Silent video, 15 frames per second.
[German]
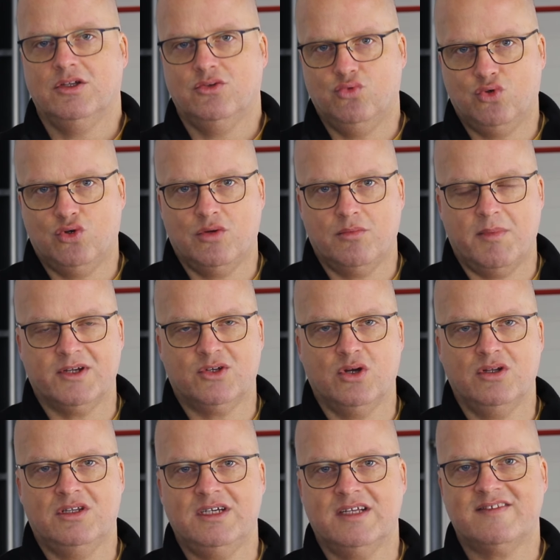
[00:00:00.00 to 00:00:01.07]
Du, man
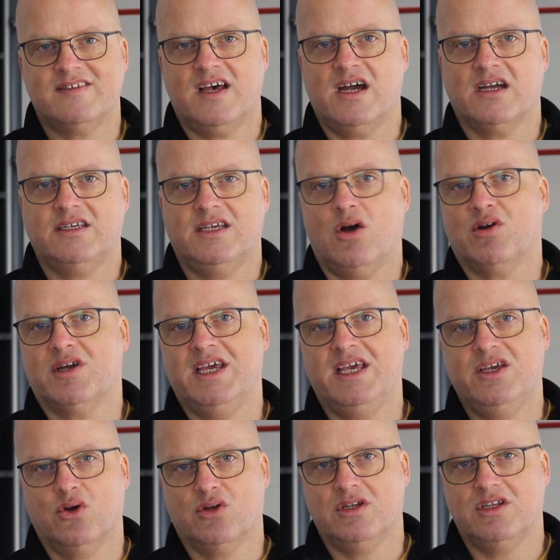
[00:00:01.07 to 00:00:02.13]
könnte jetzt sagen, ja,
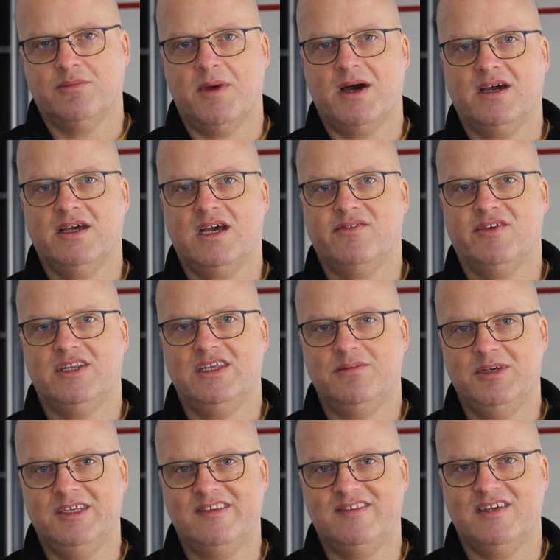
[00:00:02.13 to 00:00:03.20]
okay, Jon, ich mache ja, wenn ich
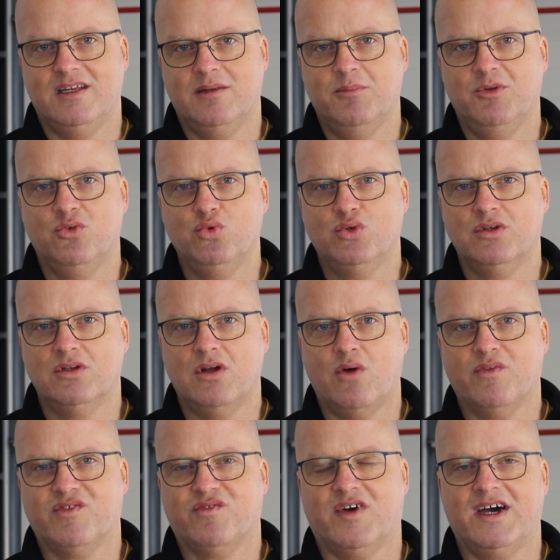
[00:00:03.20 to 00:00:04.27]
mich zehn Minuten
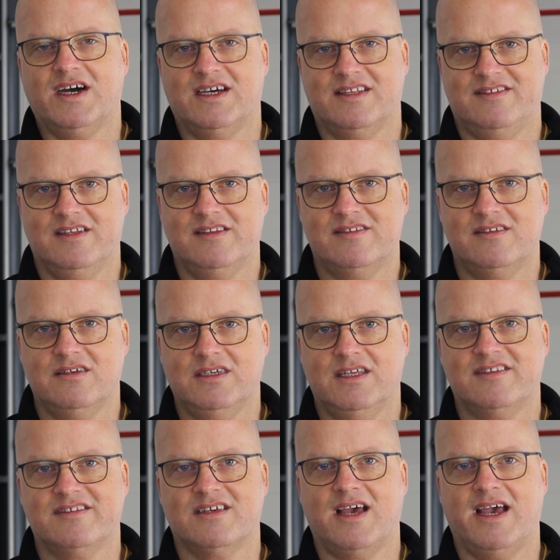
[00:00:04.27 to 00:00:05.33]
aufs Fahrrad setze,
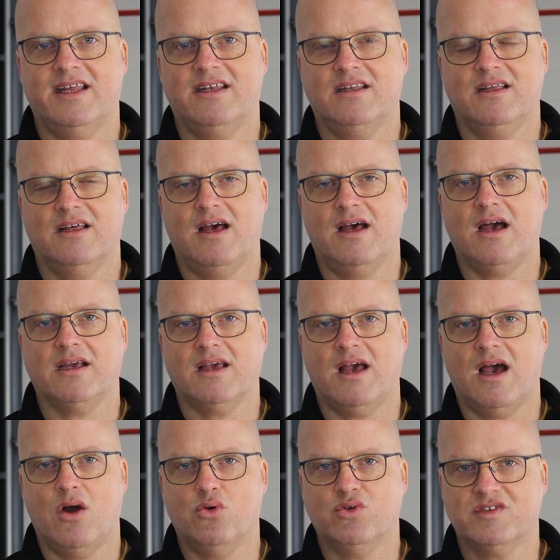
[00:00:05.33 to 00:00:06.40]
jetzt kein
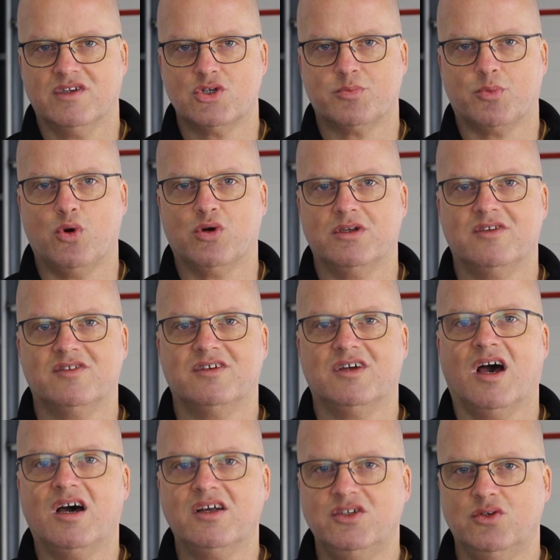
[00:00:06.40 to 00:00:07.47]
ausgesprochenes
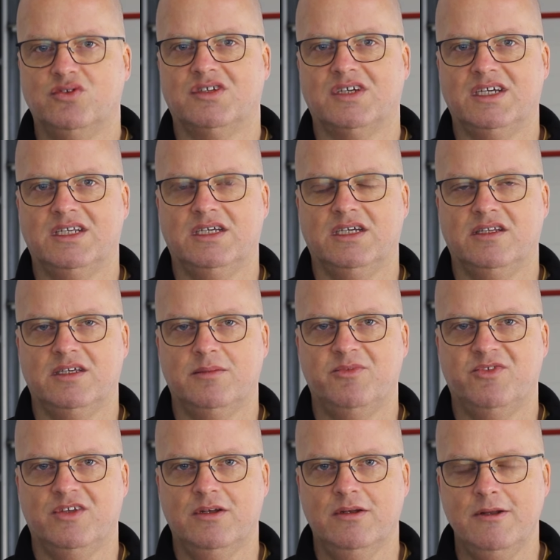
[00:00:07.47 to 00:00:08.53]
cardio in dem
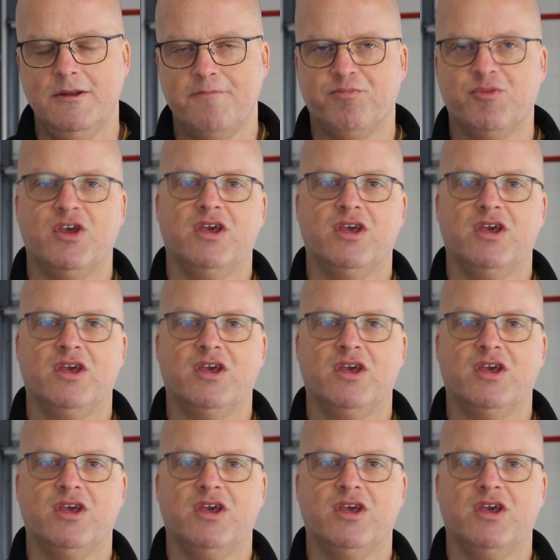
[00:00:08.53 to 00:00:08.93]
Sinn.